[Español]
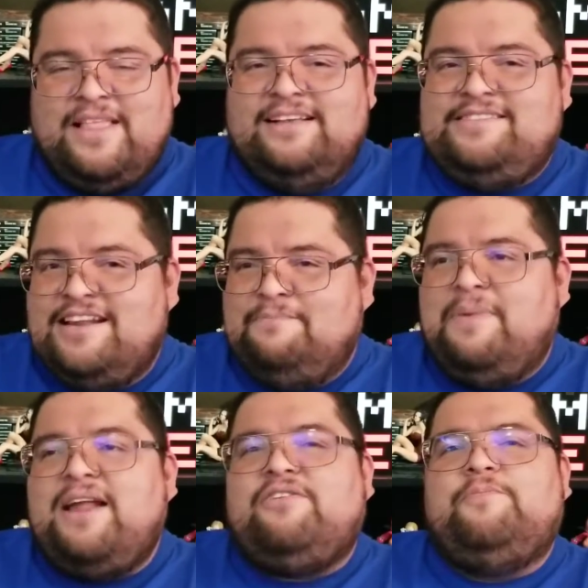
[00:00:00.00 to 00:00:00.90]
Sin
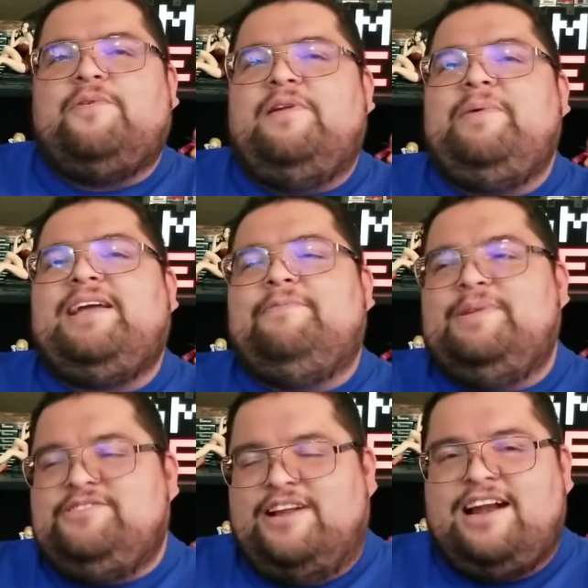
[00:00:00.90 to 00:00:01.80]
embargo, el problema que
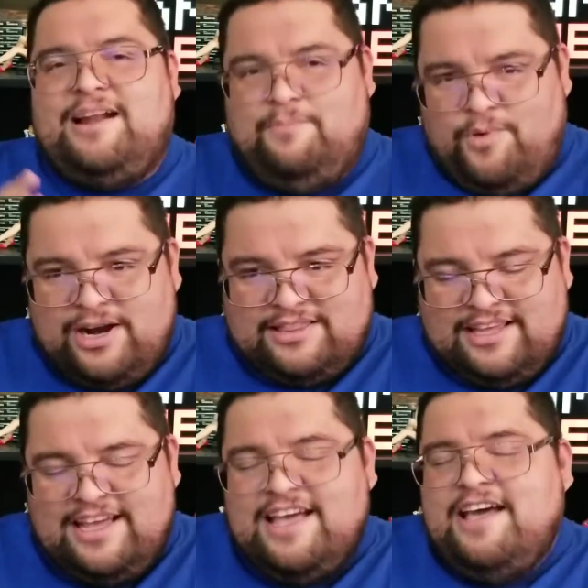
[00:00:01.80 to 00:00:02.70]
mencionaron a
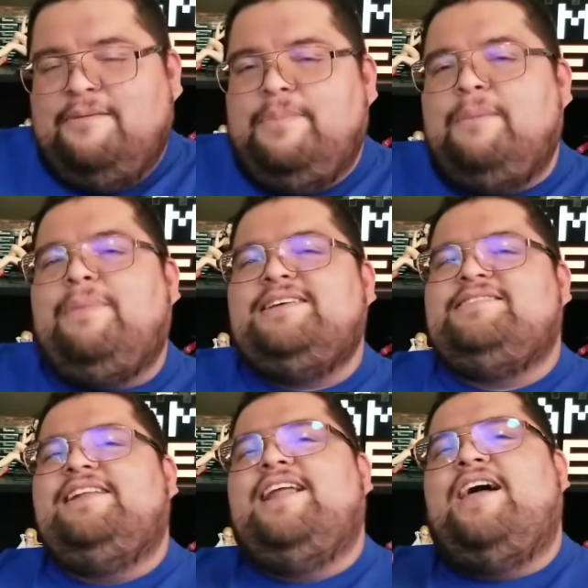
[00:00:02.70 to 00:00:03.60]
muerte va más
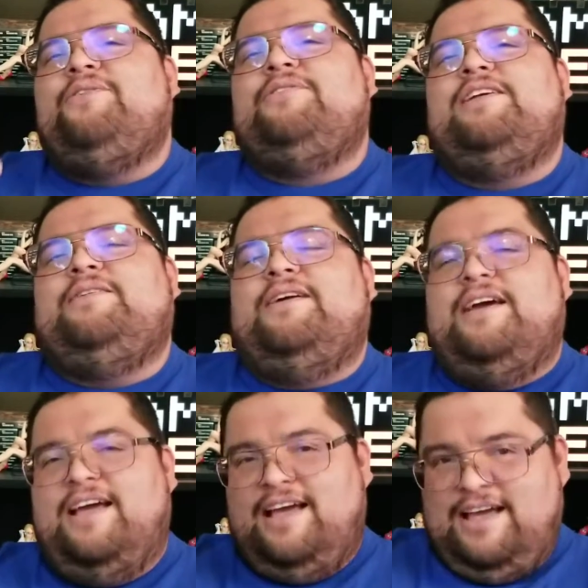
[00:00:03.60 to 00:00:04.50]
del lado de
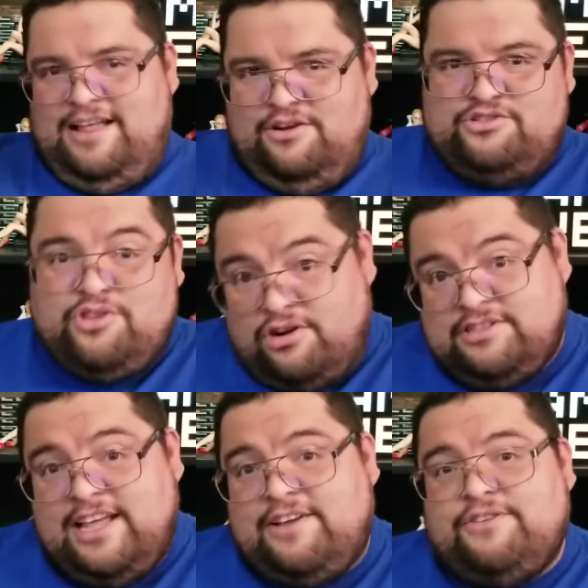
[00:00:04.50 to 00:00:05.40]
los toros
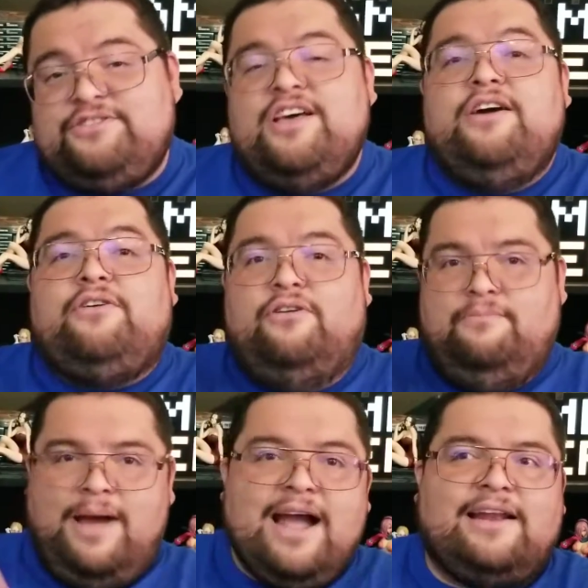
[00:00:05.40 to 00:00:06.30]
negros con
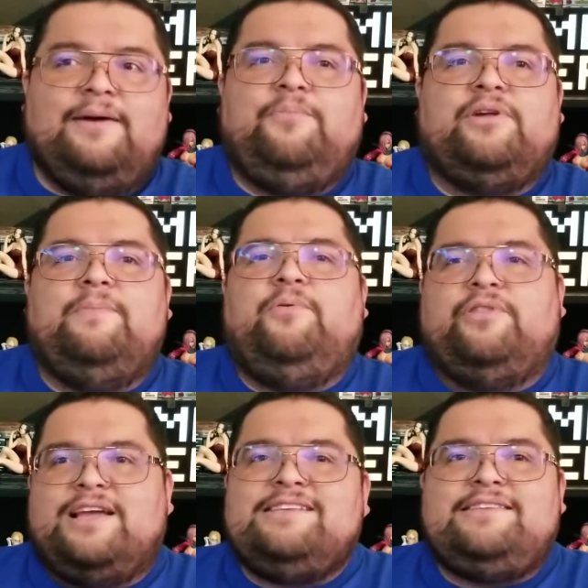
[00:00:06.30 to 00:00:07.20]
Magna, porque
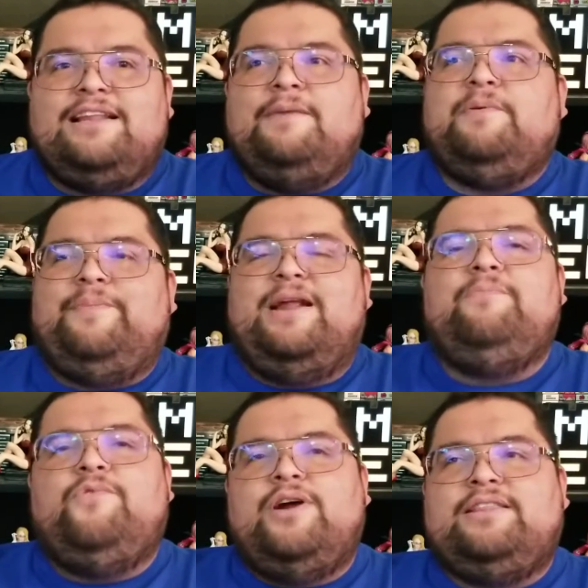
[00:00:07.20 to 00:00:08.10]
podría ser la primera
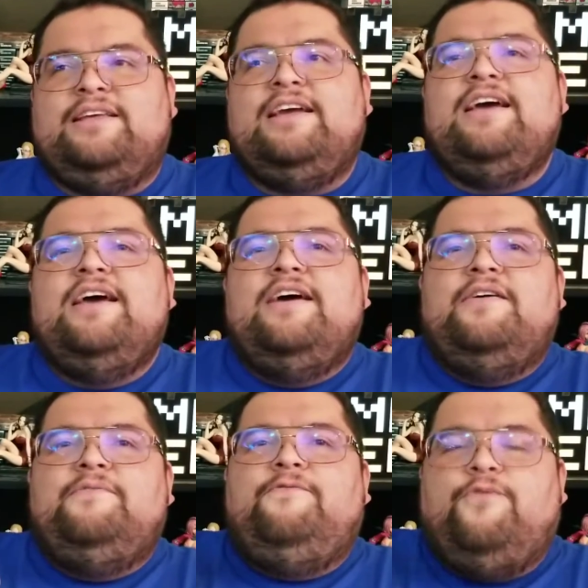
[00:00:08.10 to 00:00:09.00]
muerte
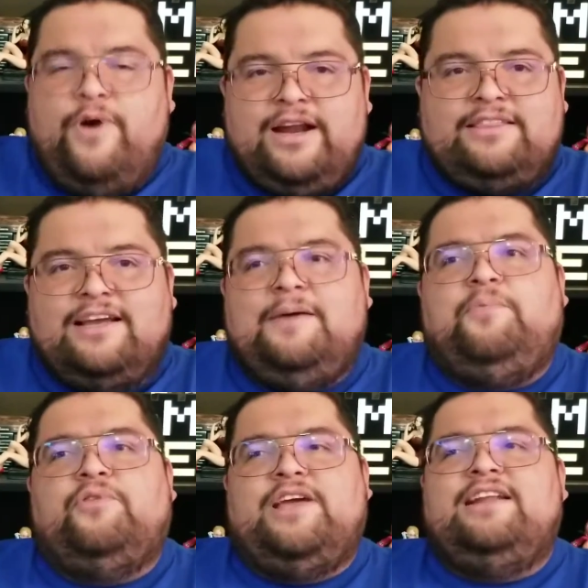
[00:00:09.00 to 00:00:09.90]
fuerte que
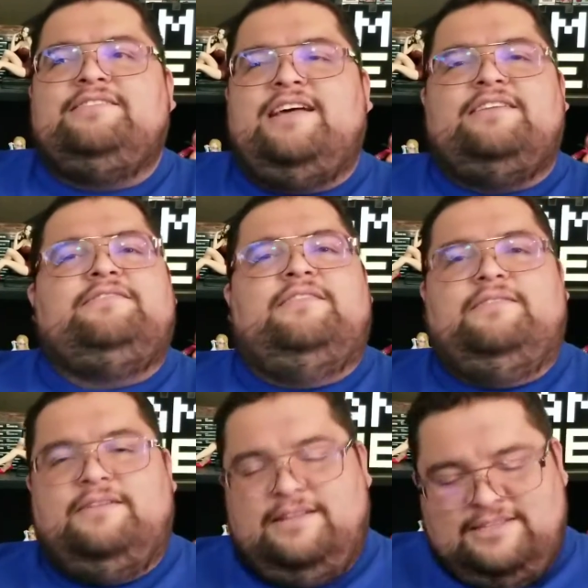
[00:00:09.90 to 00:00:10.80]
podrían estar
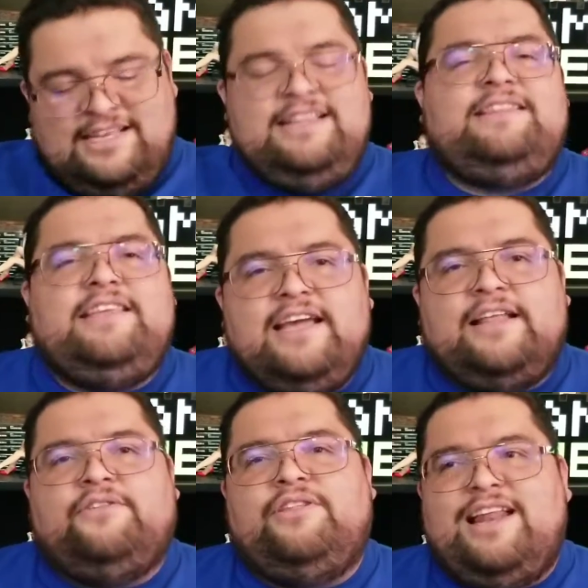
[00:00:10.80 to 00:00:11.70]

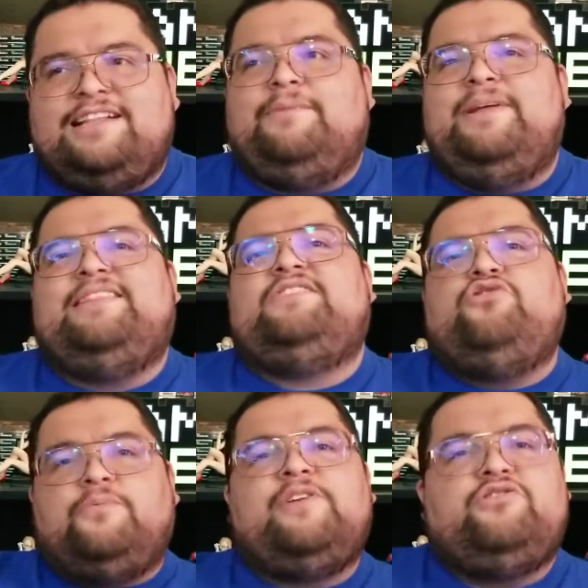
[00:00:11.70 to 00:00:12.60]
sintiendo directamente
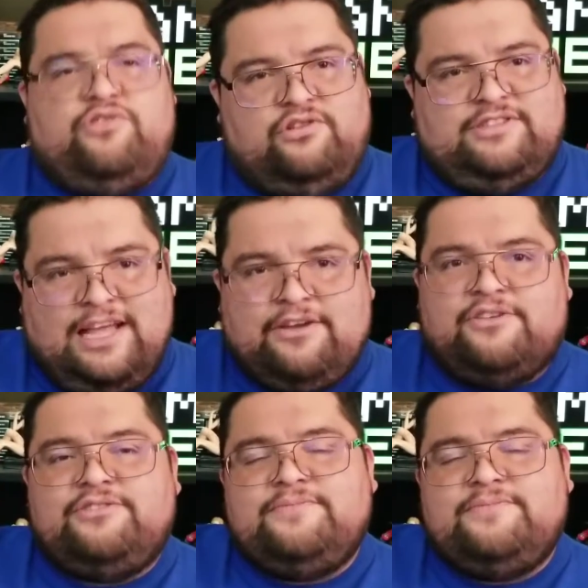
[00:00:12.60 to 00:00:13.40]
sobre los toros negros.